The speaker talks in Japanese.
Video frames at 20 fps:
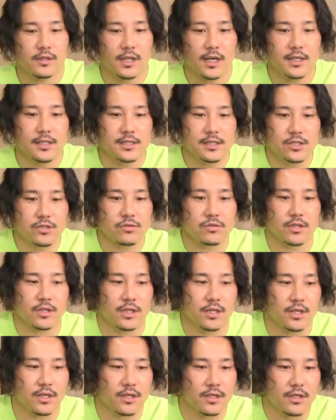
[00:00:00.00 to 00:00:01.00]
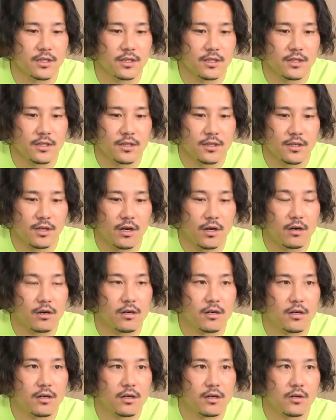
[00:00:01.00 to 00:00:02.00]
対峙した時にあ
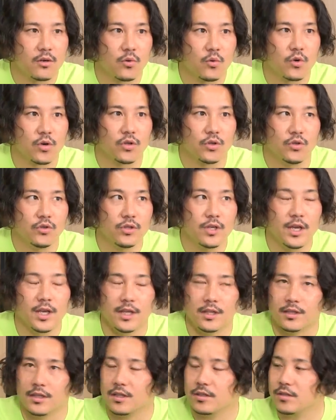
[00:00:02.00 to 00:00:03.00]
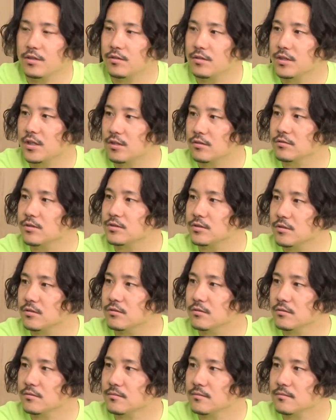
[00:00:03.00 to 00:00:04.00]
これ抜けへんなっていうふうになるんですよ、う
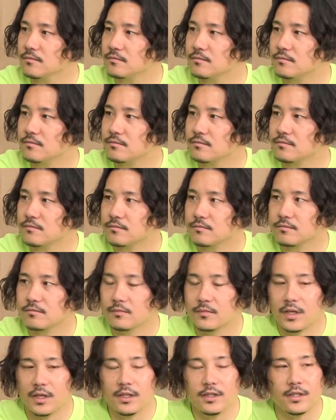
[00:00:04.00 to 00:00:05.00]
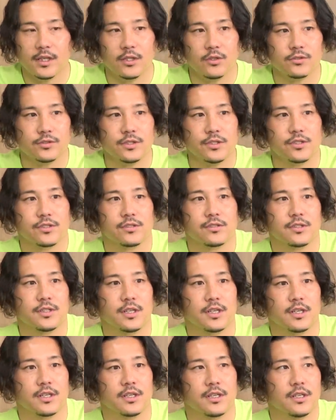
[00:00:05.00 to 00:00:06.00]
ん、はい、大体の選手っ
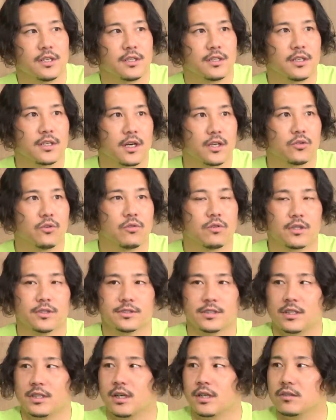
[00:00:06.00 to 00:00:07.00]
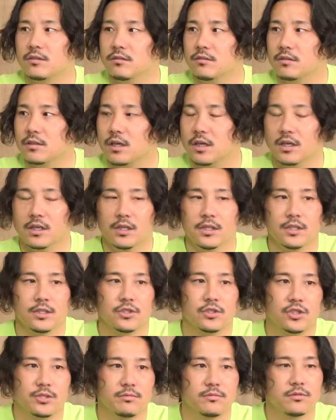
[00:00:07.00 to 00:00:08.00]
てなんかどっか隙があるというか、
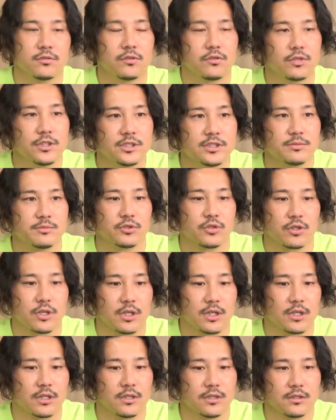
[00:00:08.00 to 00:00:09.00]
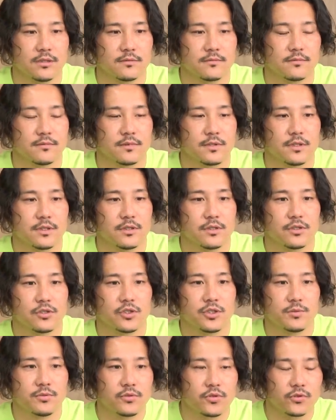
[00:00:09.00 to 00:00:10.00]
自分のリズムとか
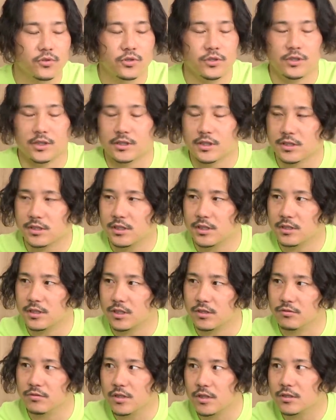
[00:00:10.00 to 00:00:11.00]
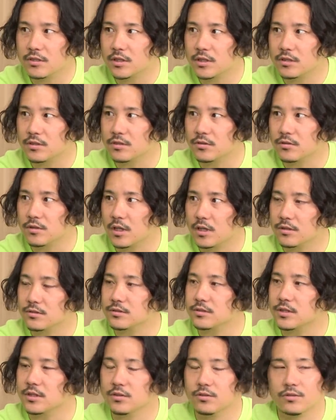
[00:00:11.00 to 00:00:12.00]
自分の得意な形でいったら抜けるなっていうのがあるん
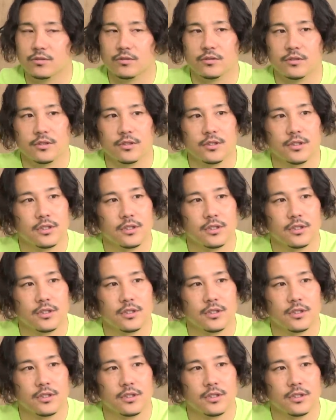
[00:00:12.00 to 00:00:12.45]
ですけど、